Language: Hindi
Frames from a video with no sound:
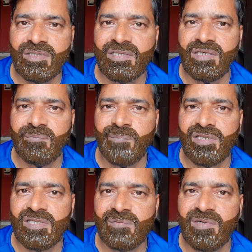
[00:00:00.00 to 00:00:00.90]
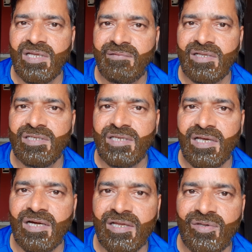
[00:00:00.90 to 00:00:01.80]
इसकी 25 मिनट के बाद इसकी
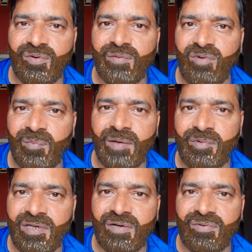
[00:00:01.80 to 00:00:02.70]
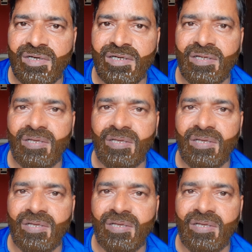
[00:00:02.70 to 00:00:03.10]
क्या कंडीशन होगी वो मैं आपको दिखाऊँगा